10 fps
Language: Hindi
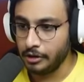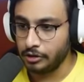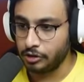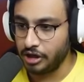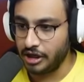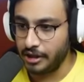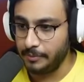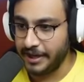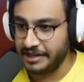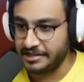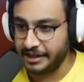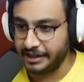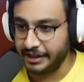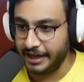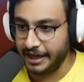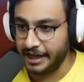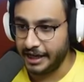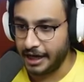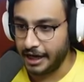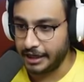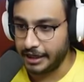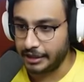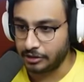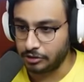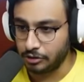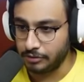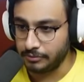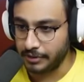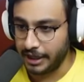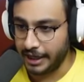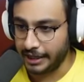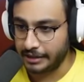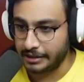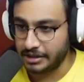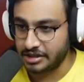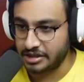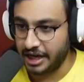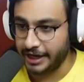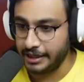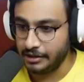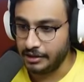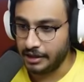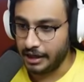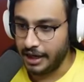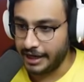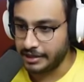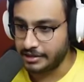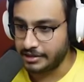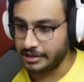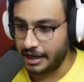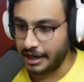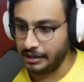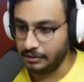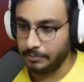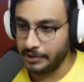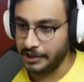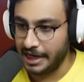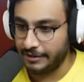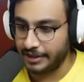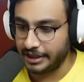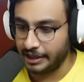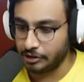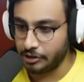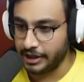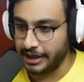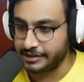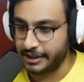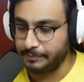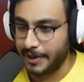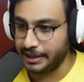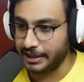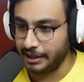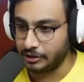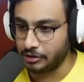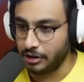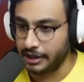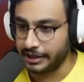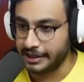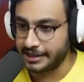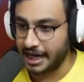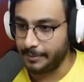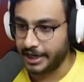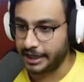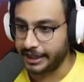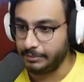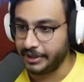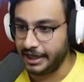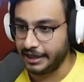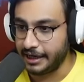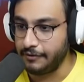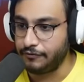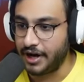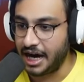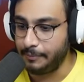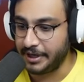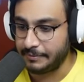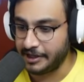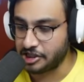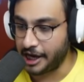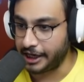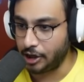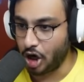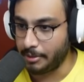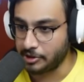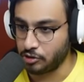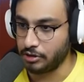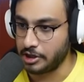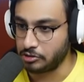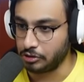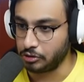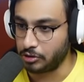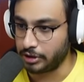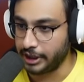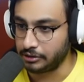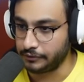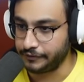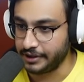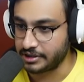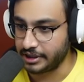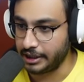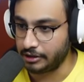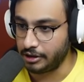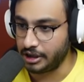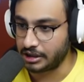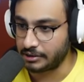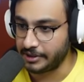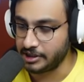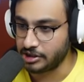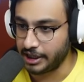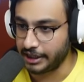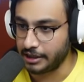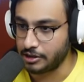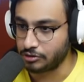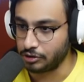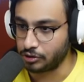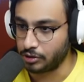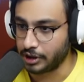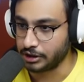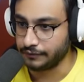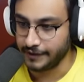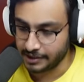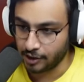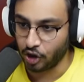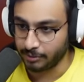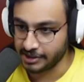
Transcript: तो बेसिकली अगर तुम एक साइड ऐसा लावा डाल दो और एक साइड पानी डाल दो और ये जहां पर आकर मिलेगा वहां पर बन जाएगा कॉबर स्टोन और इसको तोड़ोगे तो फिर से एक और बन जाएगा इसको तोड़ोगे तो फिर से एक और बन